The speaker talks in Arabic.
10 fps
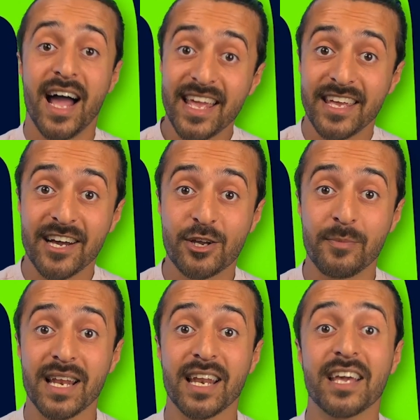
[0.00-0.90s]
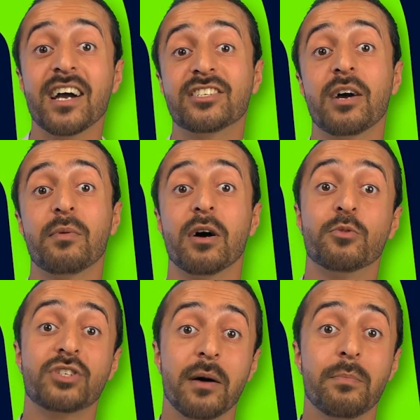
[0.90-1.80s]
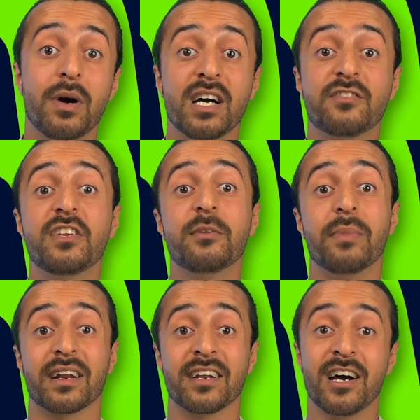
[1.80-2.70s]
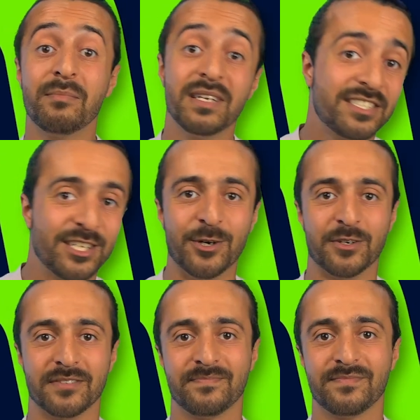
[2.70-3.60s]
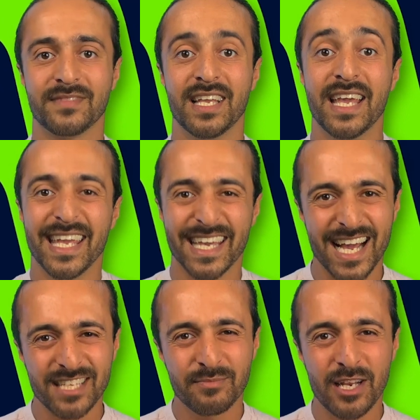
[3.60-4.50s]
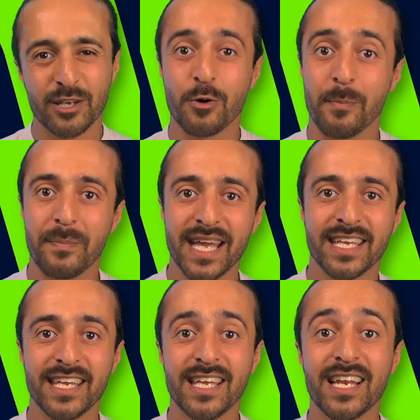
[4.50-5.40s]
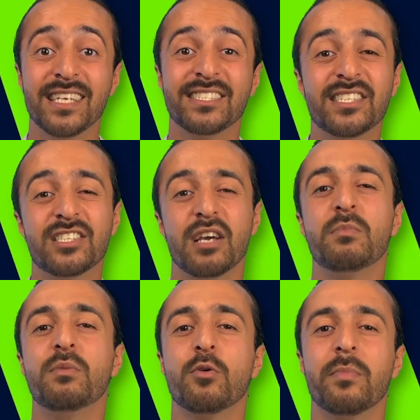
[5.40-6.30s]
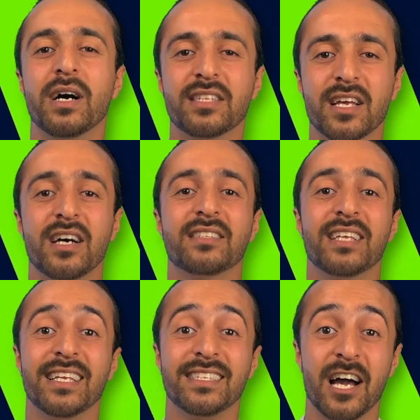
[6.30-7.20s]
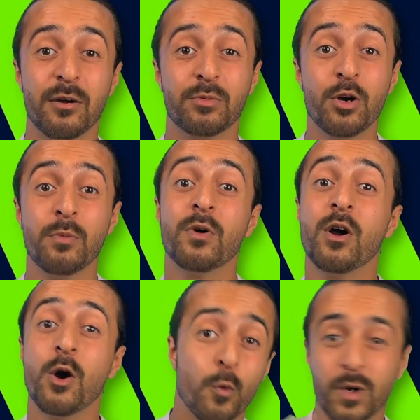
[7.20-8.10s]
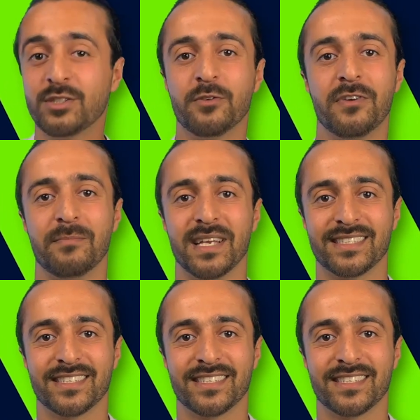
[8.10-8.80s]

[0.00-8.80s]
حياكم الله يا شباب وشابات في برنامج شلون يقدمه لكم بنك إيلا جزء من مبادراته لدعمكم وانتم في البيت